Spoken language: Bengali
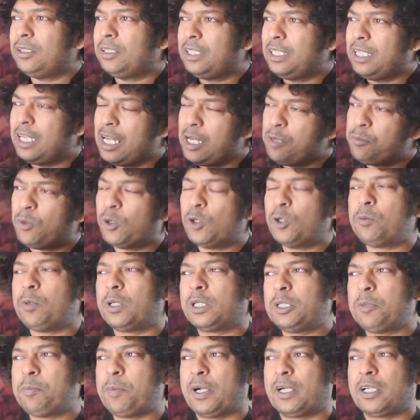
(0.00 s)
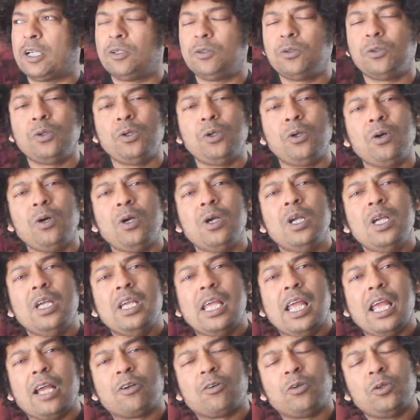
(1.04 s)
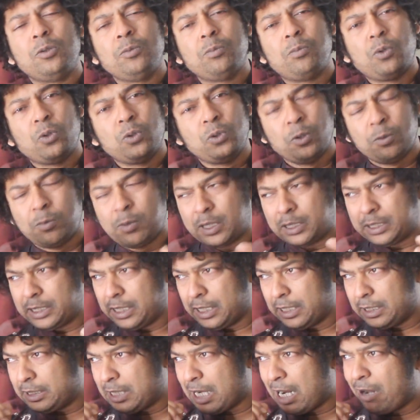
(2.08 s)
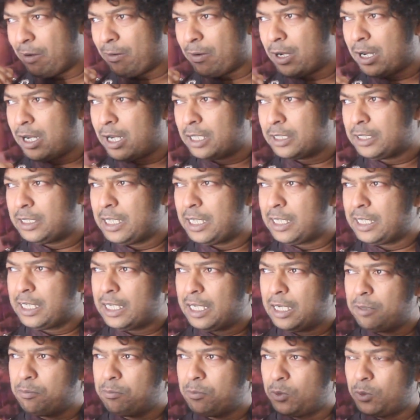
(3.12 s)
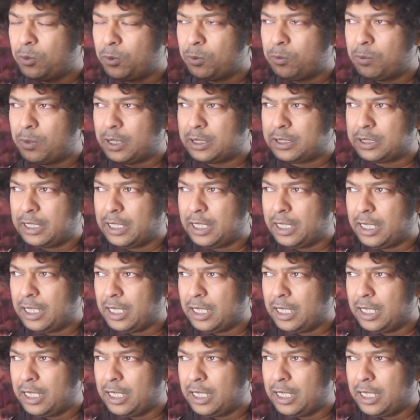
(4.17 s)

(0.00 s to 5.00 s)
দিয়েই বনবাসে পাঠানো হলো এখন বনবাসে যাওয়া থেকে বনবাসে